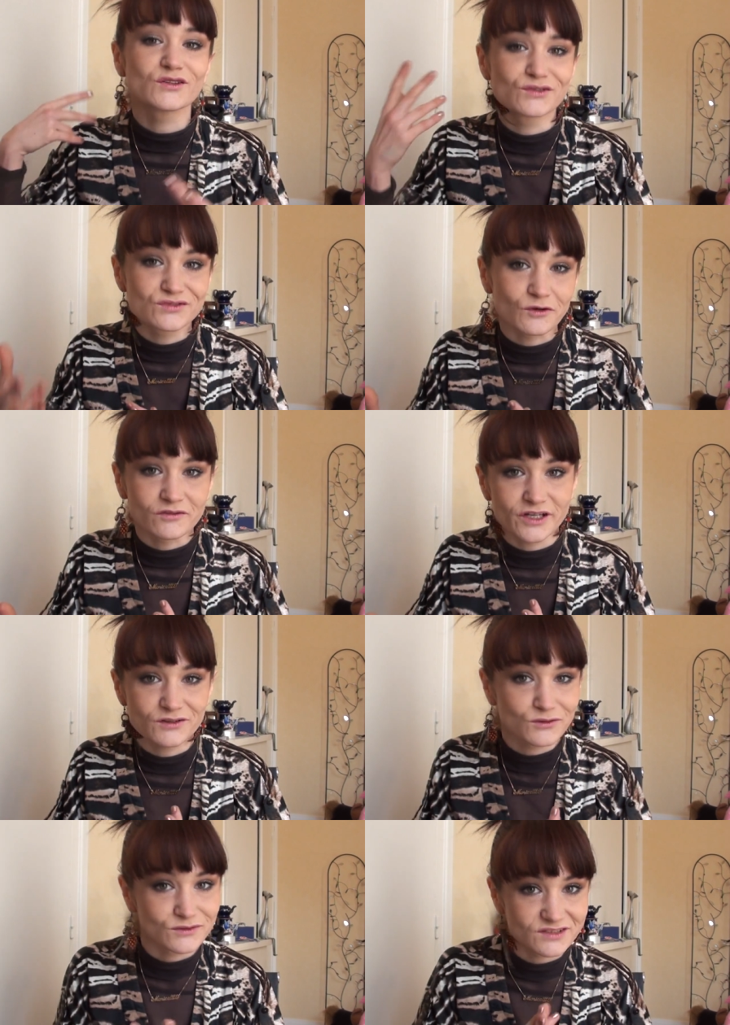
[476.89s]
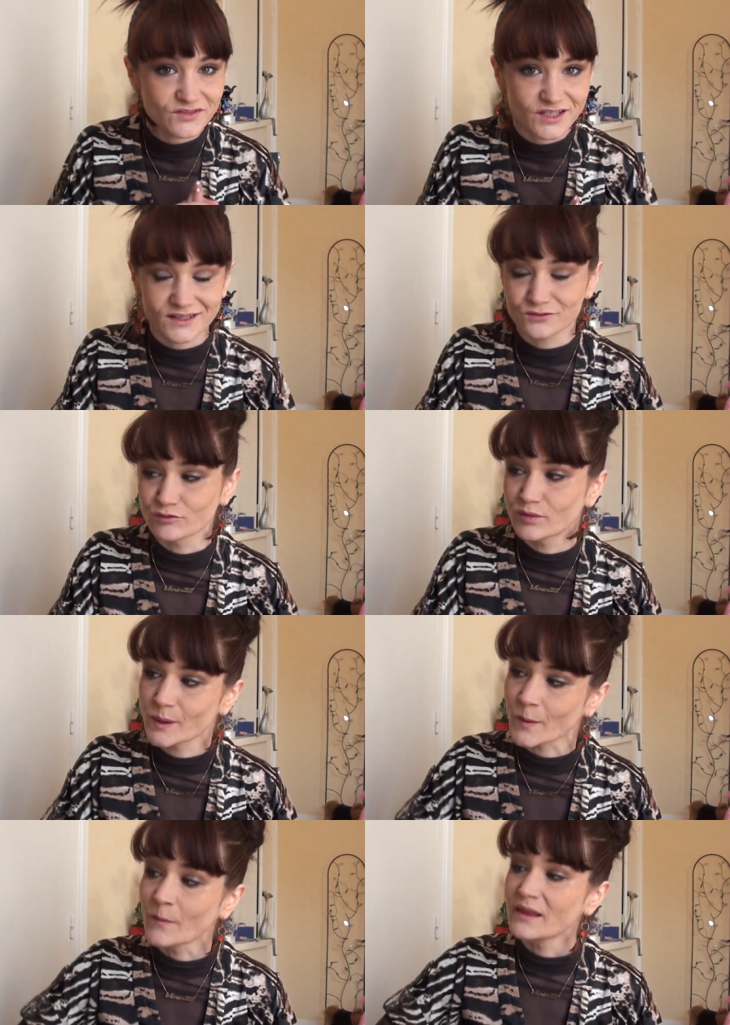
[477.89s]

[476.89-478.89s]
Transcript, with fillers: de vous envoyer de notification de paiement.